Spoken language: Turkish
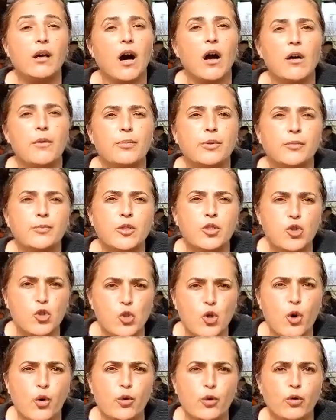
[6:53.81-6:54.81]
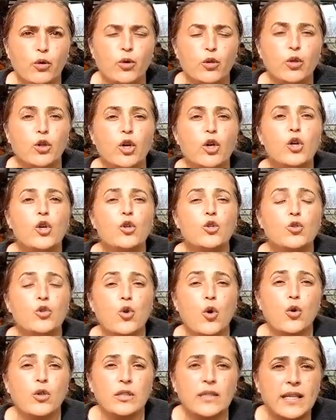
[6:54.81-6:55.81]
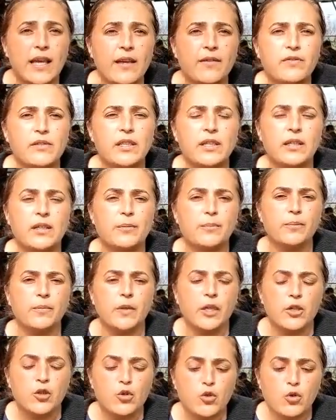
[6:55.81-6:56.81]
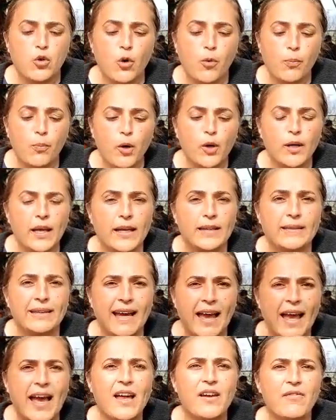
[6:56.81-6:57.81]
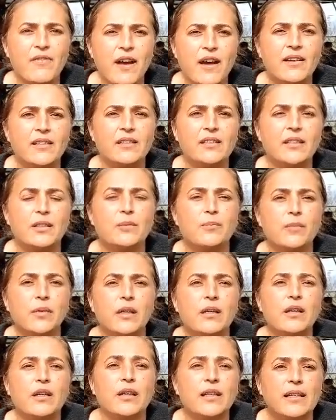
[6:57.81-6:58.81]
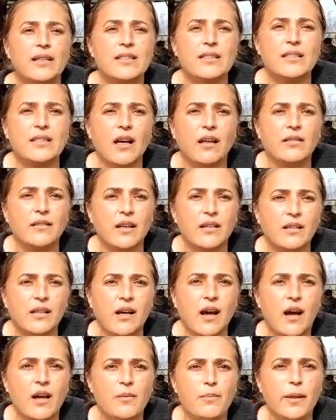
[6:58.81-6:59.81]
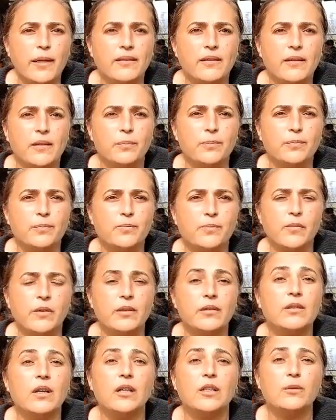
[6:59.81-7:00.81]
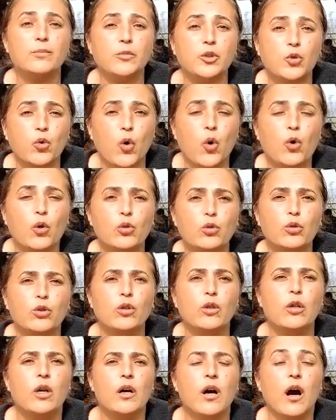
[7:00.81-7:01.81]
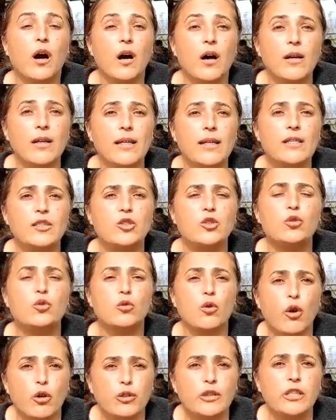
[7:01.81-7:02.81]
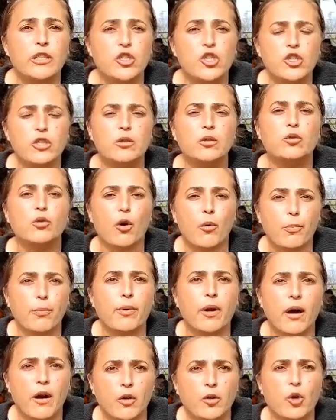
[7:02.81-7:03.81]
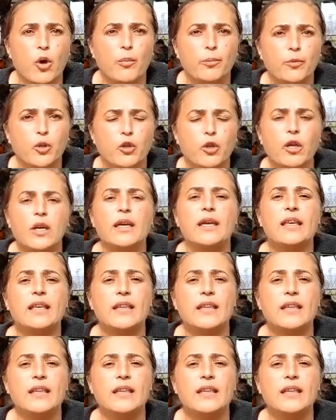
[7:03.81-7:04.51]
Kaybımız çok. Çok sevdiğim, çok böyle değer verdiğim insanları kaybettim. Dayımın oğlu ailesi dört kişi toprağa gömdük.